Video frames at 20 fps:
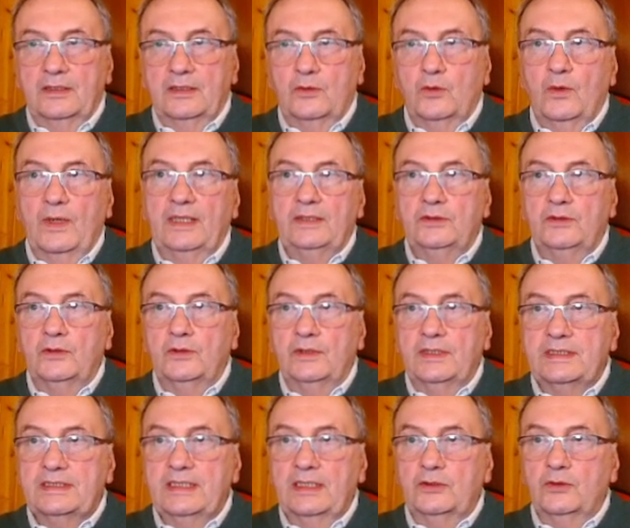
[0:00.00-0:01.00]
quando
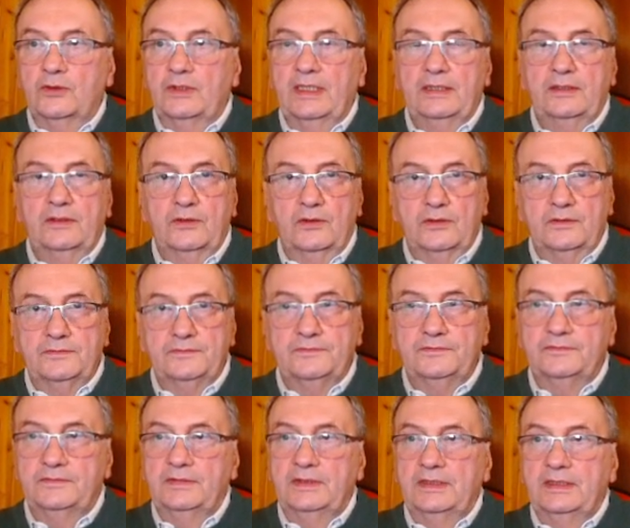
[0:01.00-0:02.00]
è stato detto
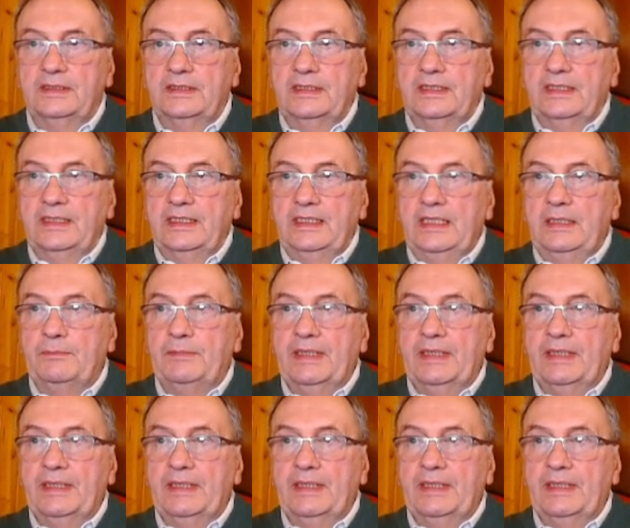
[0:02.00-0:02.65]
i